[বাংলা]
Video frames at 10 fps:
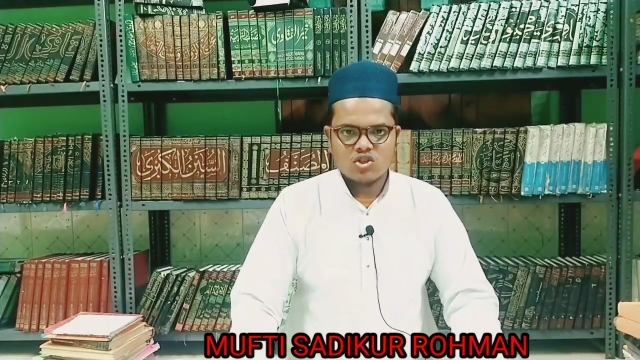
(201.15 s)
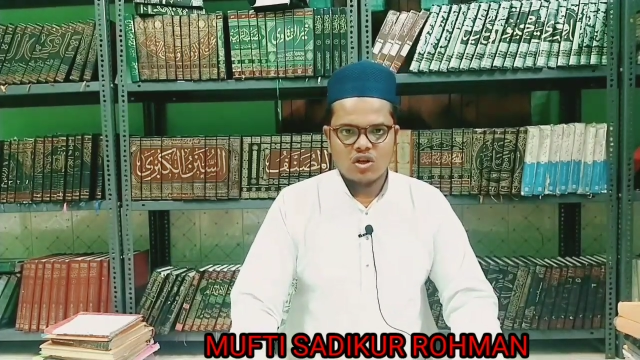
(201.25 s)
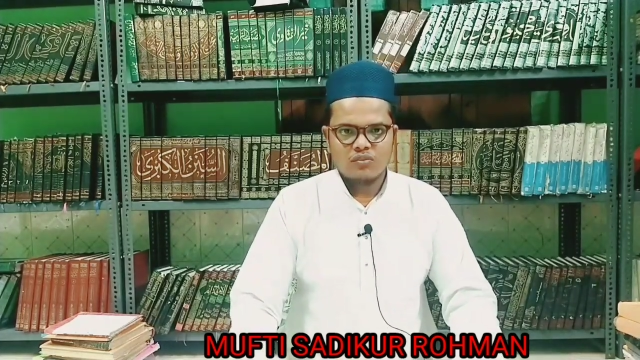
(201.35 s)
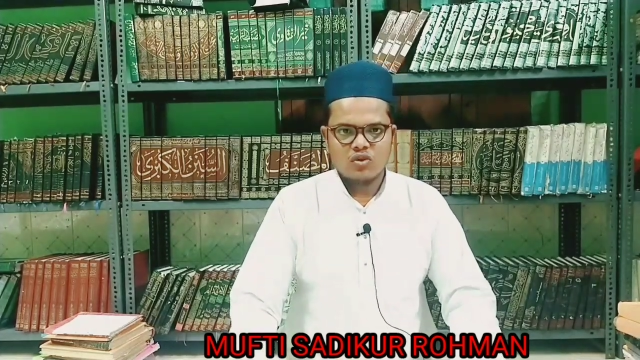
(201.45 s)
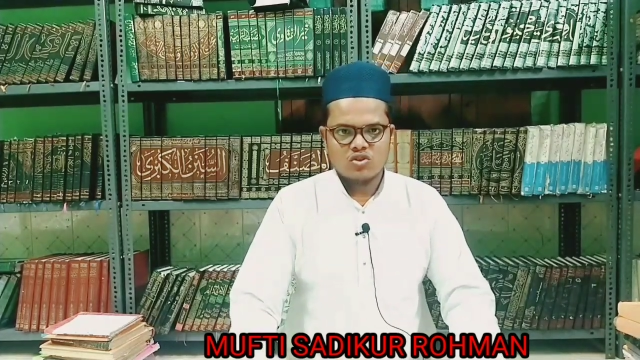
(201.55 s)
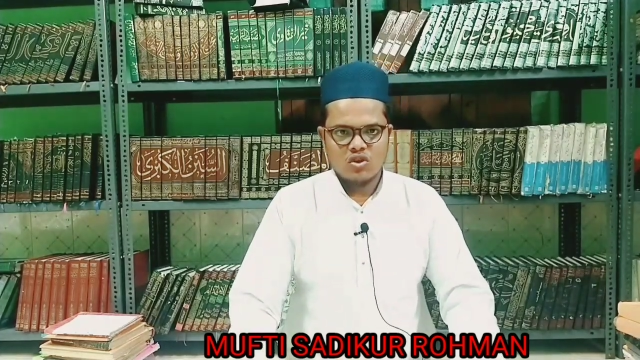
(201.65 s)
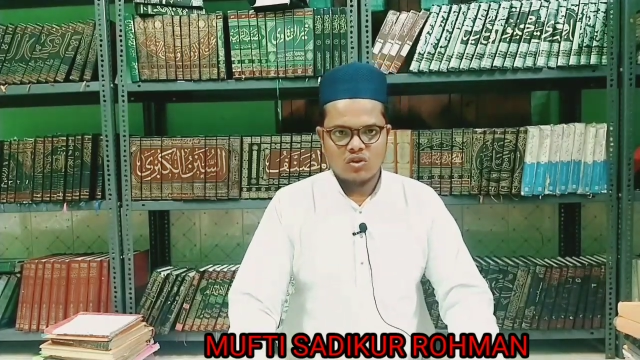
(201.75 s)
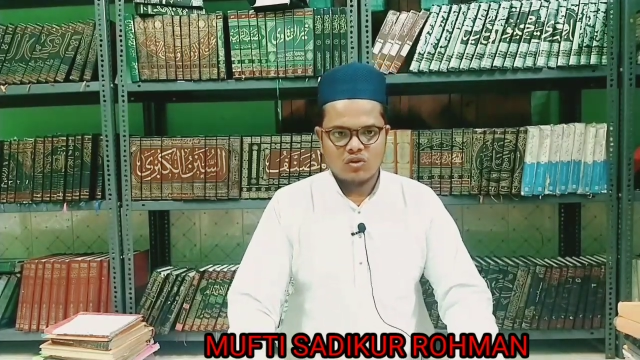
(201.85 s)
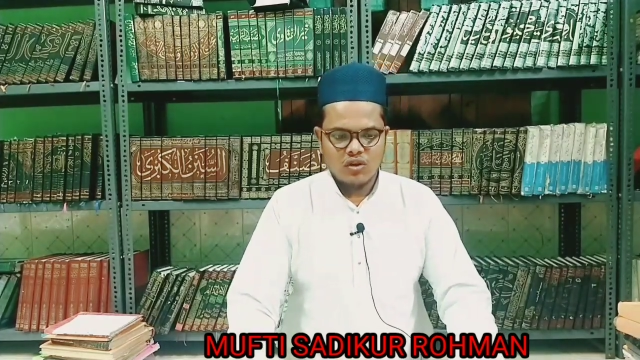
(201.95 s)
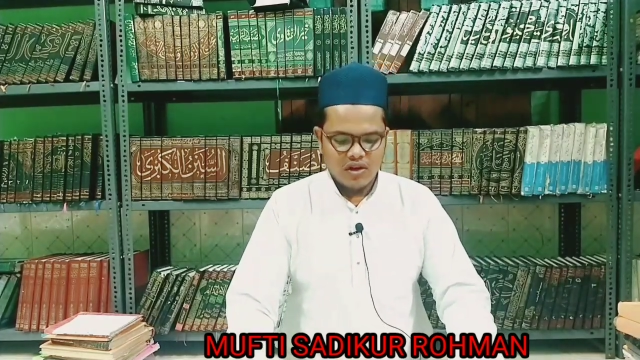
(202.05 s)
শব্দ
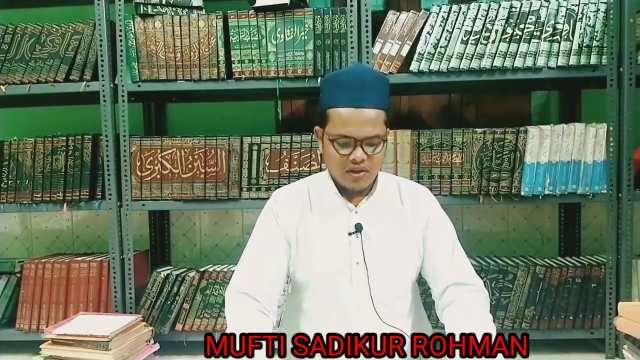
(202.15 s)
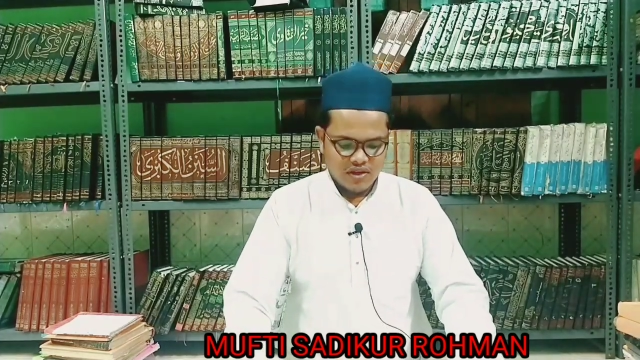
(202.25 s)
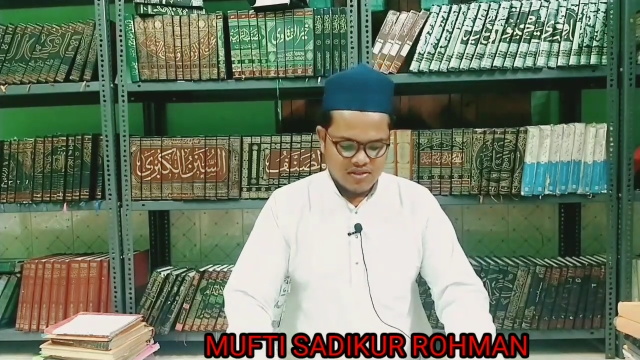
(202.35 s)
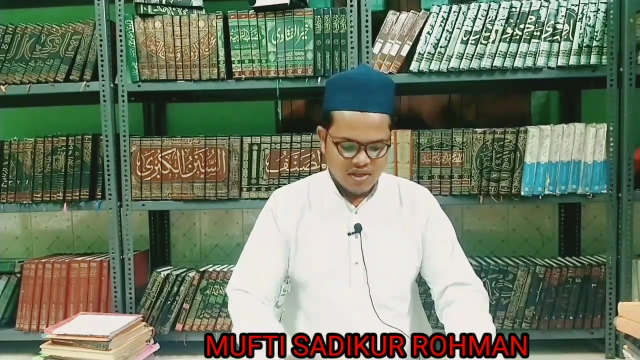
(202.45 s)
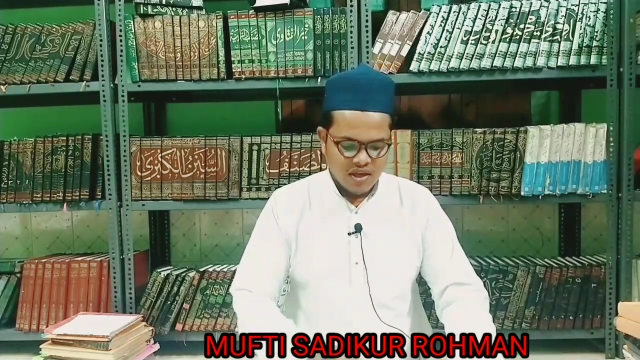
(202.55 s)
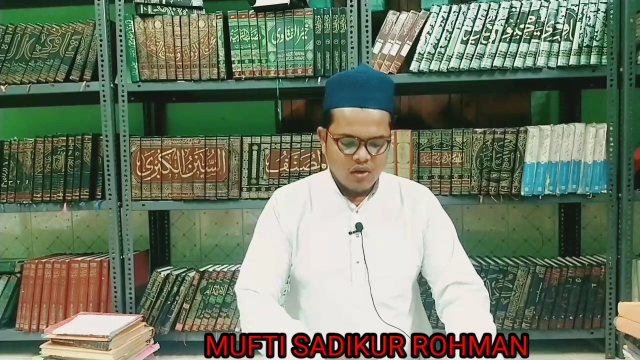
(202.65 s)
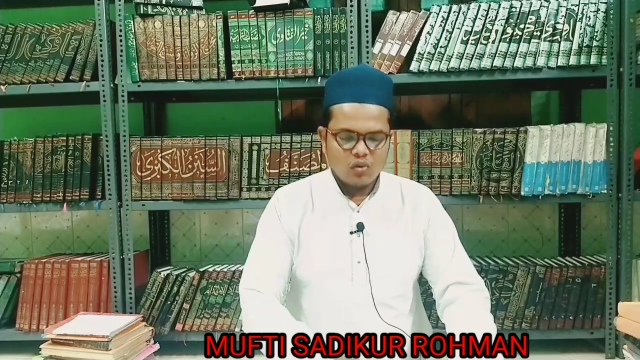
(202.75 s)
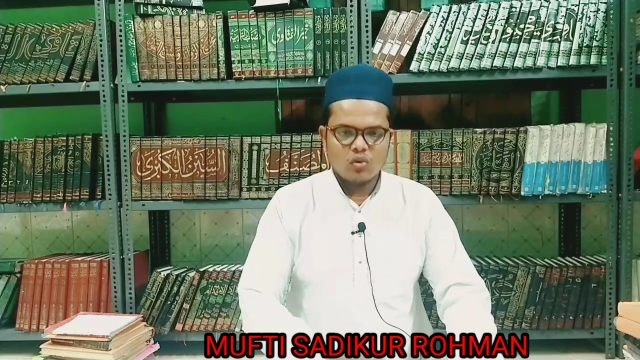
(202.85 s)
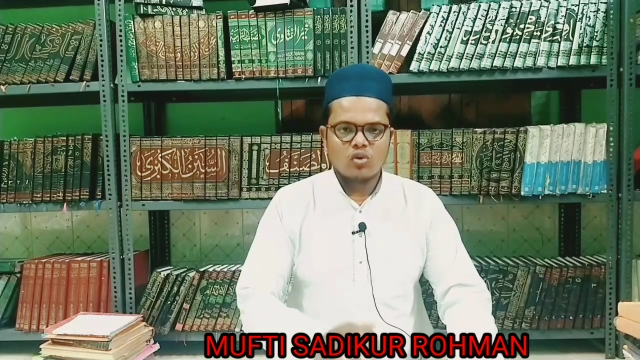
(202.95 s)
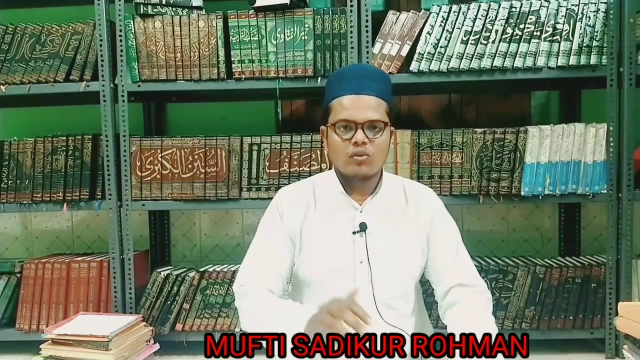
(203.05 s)
চয়ন করা হয়েছে
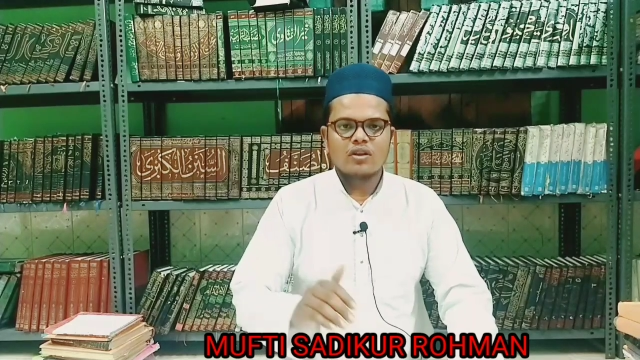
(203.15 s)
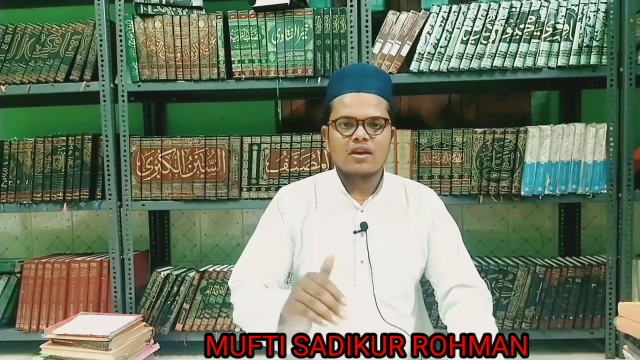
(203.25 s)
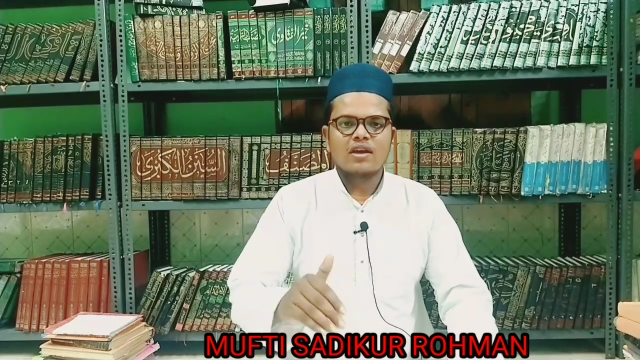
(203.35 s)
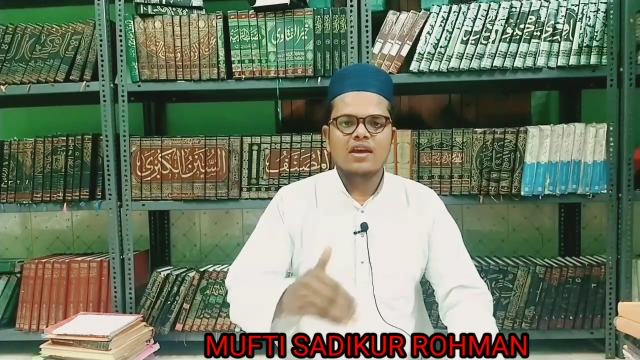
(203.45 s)
অনুবাদে